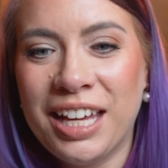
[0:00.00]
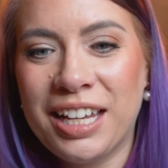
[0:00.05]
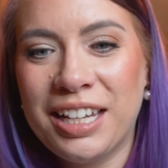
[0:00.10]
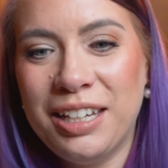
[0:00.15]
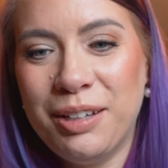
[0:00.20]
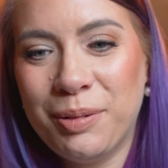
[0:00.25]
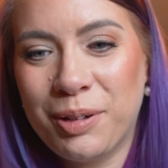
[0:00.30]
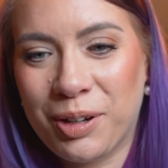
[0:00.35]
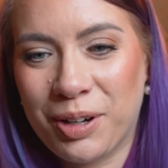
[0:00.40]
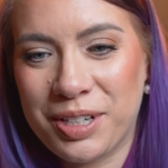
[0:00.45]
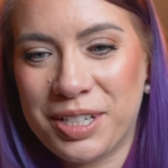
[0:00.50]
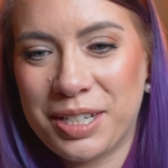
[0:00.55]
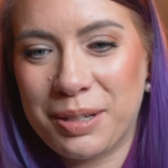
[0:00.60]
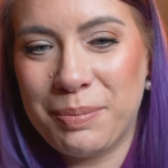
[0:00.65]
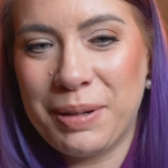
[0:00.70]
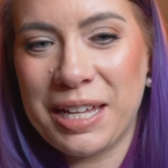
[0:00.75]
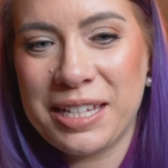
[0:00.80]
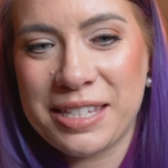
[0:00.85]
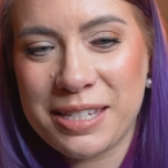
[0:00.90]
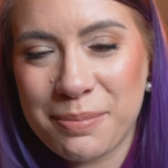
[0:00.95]
Liebe Leute, im
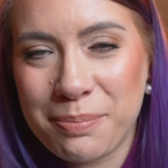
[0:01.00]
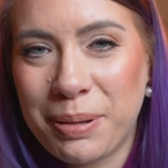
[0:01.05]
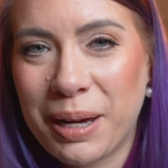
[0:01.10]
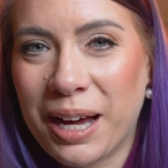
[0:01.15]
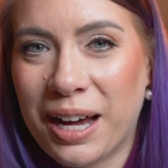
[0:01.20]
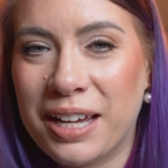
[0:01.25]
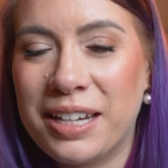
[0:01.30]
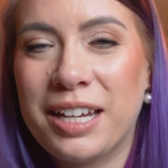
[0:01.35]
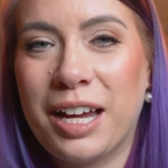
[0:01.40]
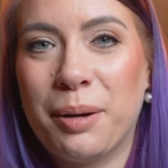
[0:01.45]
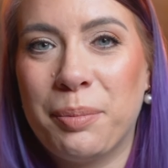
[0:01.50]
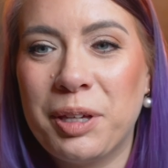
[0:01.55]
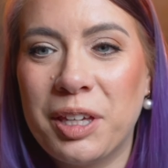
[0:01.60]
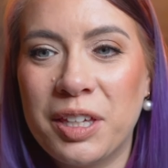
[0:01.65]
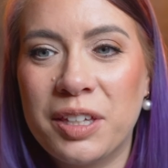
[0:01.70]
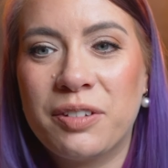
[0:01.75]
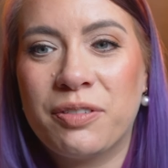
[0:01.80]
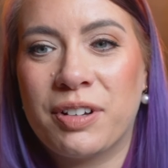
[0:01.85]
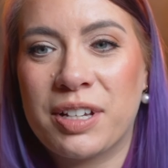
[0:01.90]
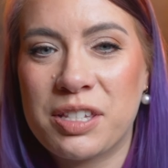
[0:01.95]
letzten Part habe
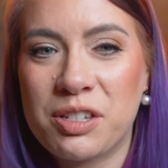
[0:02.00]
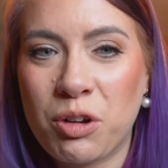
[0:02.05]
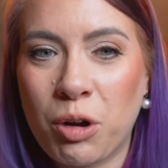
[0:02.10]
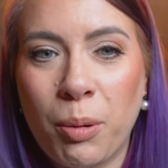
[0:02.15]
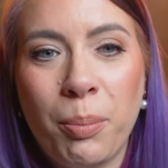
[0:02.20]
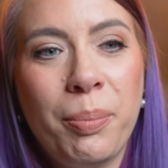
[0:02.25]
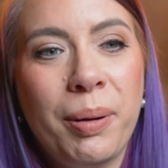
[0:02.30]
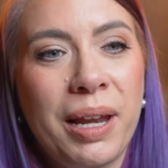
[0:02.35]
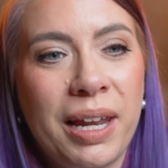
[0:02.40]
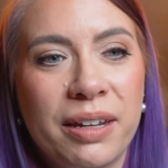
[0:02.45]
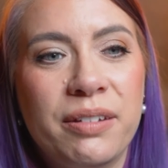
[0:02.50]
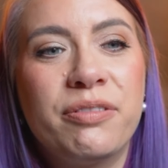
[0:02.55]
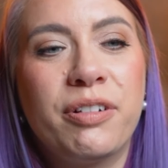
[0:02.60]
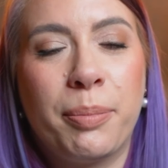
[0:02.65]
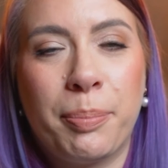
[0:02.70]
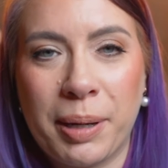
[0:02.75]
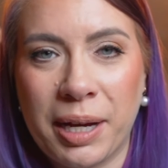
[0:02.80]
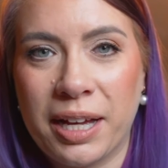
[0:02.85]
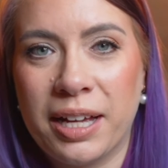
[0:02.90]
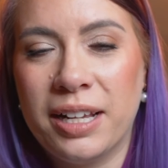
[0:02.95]
ich fast komplett
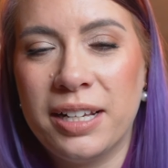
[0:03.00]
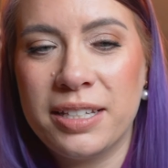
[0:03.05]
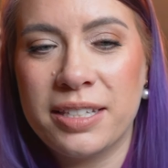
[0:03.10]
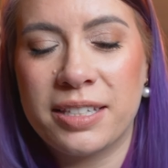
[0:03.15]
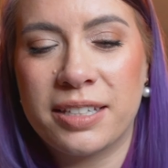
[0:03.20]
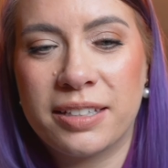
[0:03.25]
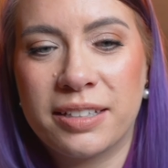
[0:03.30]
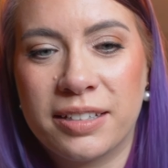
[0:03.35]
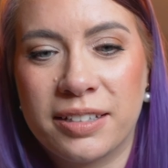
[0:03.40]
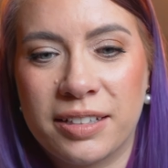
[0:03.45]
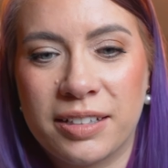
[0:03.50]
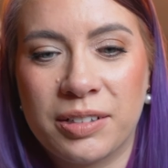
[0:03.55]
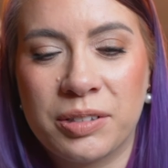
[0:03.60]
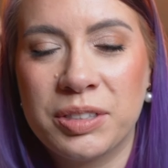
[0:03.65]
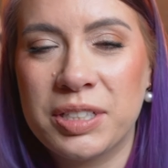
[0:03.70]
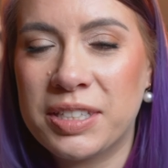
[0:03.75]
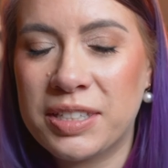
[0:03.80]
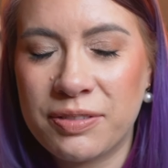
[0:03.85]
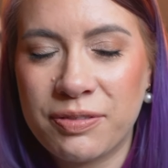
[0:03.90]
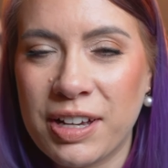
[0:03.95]
verpeilt,
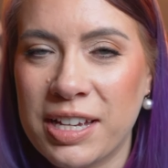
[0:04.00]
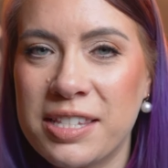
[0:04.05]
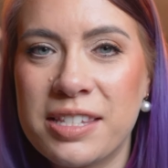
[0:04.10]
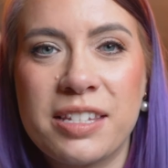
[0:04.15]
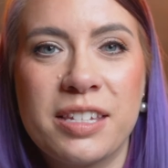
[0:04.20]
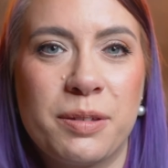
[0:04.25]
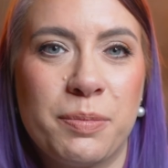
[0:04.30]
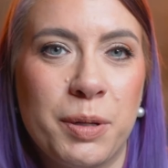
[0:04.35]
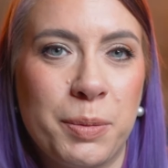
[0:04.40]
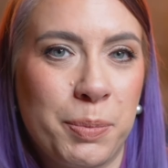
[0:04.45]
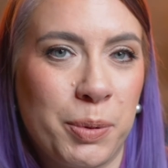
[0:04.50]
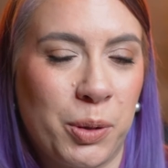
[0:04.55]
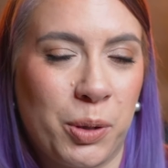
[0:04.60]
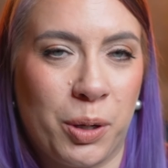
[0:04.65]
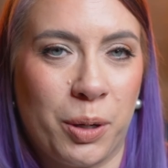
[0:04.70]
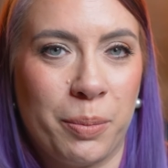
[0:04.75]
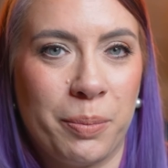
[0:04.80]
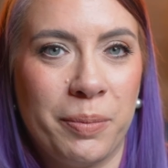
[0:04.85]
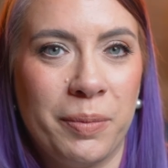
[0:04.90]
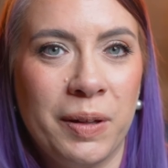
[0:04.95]
und es fast nicht
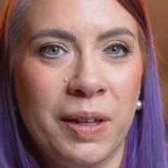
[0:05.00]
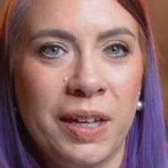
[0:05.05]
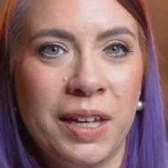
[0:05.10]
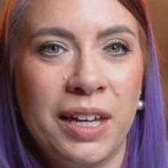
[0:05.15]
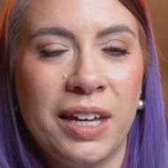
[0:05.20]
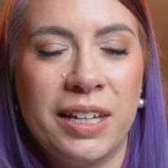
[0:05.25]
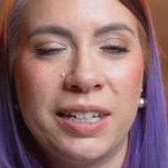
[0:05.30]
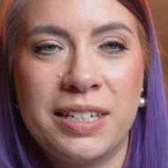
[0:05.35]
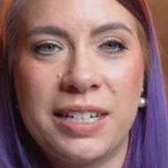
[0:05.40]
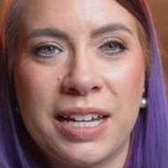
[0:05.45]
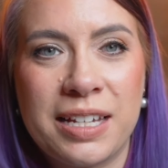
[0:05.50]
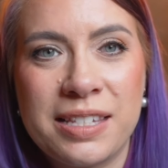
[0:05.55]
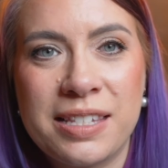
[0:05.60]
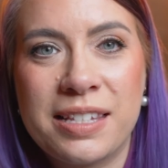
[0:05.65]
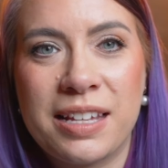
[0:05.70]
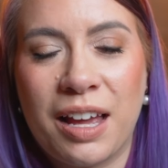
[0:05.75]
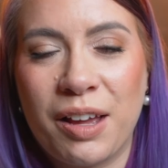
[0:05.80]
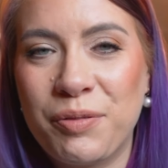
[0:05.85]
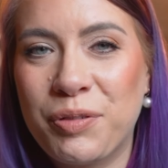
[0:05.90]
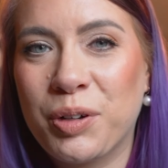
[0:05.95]
mitbekommen,
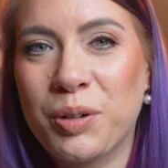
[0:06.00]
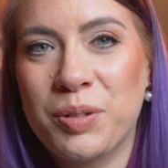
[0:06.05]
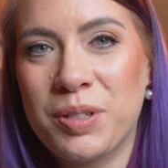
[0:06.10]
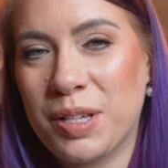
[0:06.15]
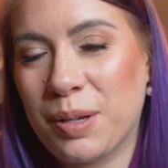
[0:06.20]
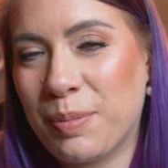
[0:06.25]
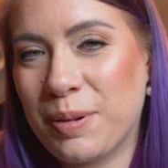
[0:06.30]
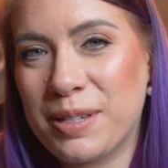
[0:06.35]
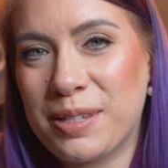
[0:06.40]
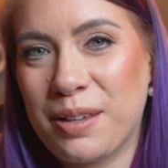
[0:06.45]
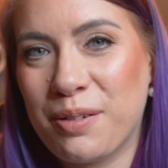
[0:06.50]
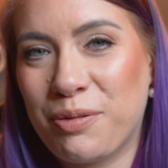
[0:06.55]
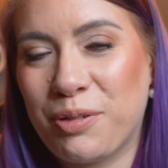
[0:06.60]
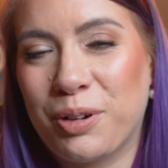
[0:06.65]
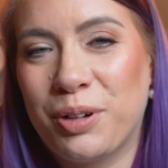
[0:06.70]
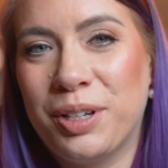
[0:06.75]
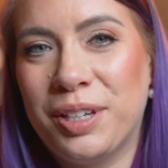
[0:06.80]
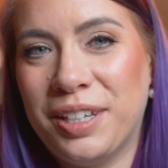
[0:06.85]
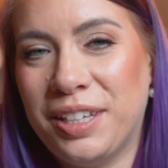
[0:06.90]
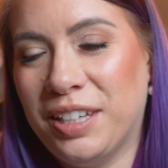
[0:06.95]
dass einfach unser bester
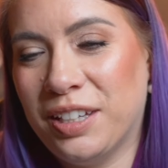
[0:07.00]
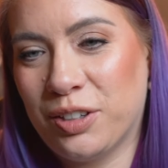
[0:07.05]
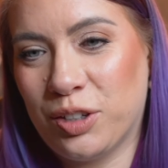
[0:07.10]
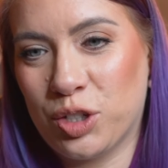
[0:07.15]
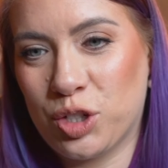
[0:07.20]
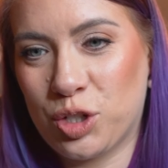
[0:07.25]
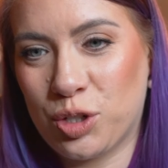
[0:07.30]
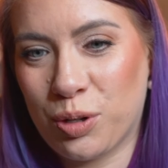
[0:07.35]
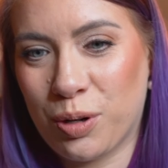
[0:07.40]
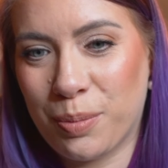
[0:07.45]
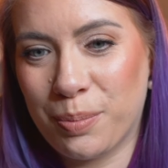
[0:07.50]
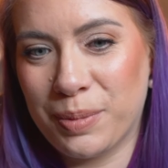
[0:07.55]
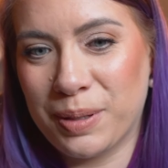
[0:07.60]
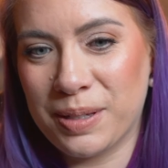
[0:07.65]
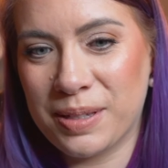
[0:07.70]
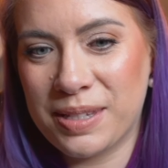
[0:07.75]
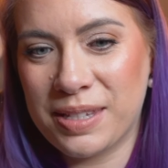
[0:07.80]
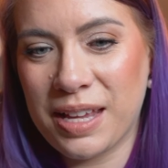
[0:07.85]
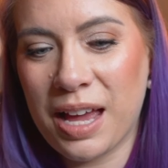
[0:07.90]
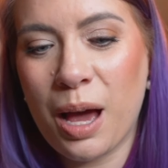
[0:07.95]
Freund Ian gestorben
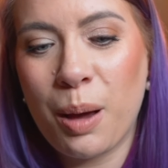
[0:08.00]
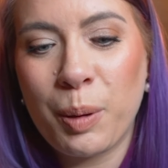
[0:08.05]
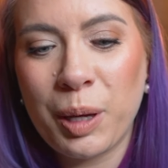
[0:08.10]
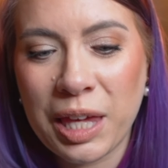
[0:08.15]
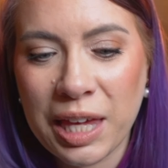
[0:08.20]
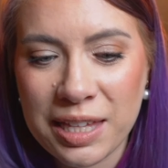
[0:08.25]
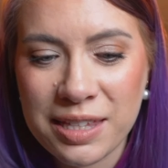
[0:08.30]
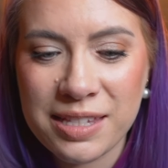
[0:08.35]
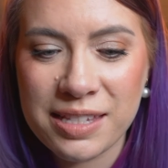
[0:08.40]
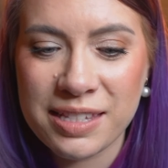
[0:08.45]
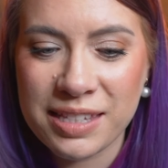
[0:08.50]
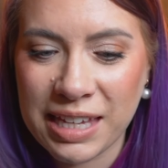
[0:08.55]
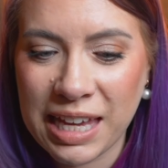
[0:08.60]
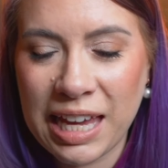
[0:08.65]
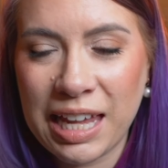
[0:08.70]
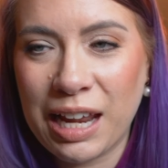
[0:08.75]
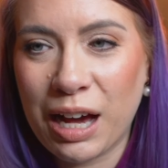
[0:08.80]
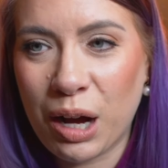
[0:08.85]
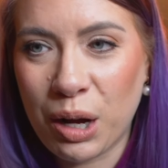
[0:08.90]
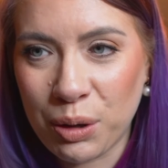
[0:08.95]
ist. Aber jetzt ist
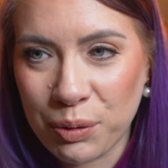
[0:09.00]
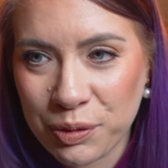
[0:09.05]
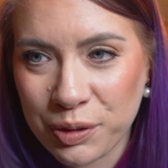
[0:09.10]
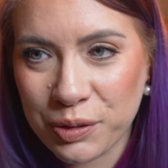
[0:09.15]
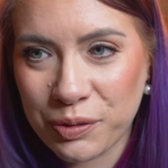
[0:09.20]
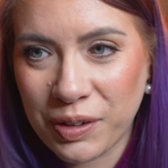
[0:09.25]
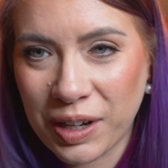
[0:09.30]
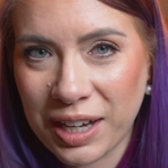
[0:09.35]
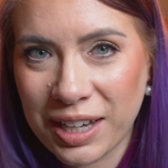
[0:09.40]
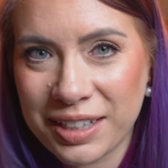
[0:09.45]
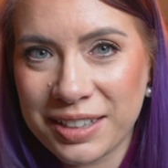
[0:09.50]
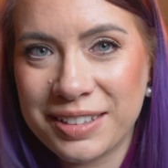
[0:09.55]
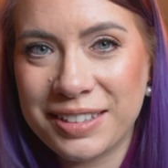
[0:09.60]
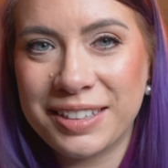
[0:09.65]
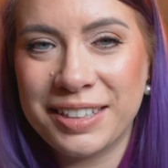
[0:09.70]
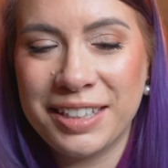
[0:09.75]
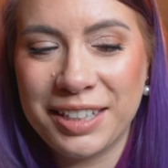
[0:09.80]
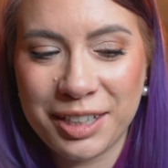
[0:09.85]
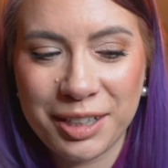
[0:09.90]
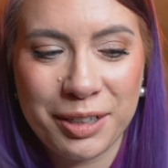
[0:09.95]
Kayla aufgewacht,
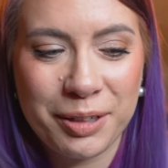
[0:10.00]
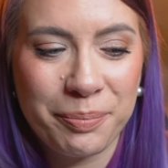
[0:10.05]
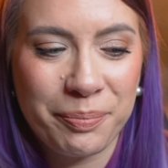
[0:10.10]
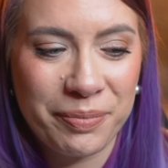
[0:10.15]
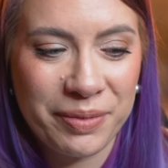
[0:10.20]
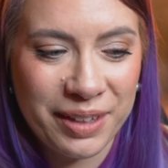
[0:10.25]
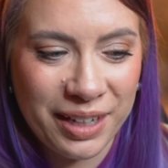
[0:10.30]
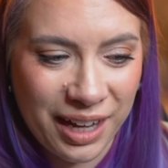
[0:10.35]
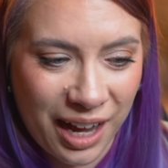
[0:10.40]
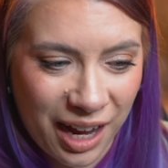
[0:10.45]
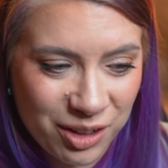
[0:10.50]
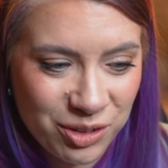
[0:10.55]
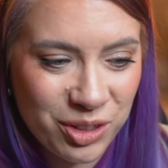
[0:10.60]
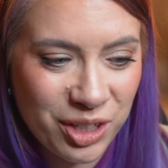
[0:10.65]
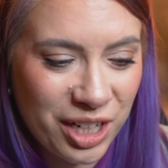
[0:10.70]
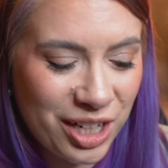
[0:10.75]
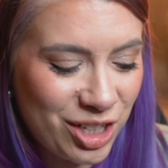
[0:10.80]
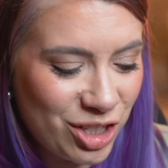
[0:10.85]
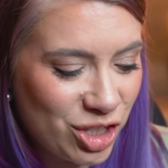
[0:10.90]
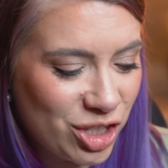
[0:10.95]
hier im aktuellen